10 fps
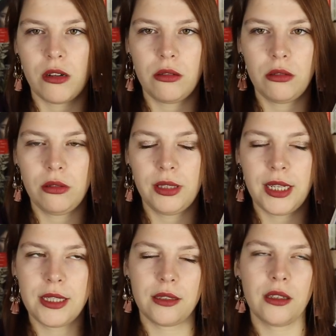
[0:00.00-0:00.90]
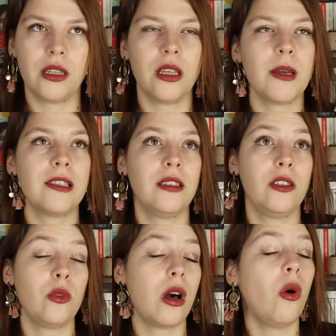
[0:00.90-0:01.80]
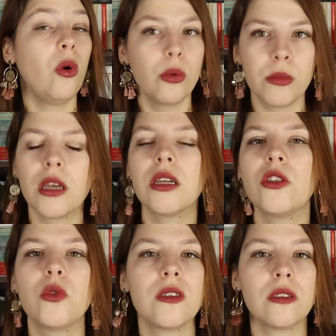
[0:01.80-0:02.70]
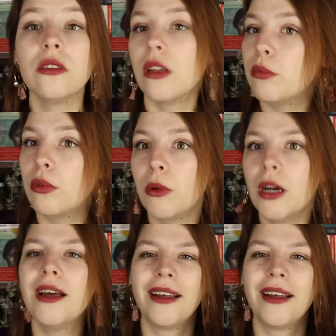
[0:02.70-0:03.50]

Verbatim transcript: je suis très intriguée par cette histoire ô combien réjouissante hein, pour moi.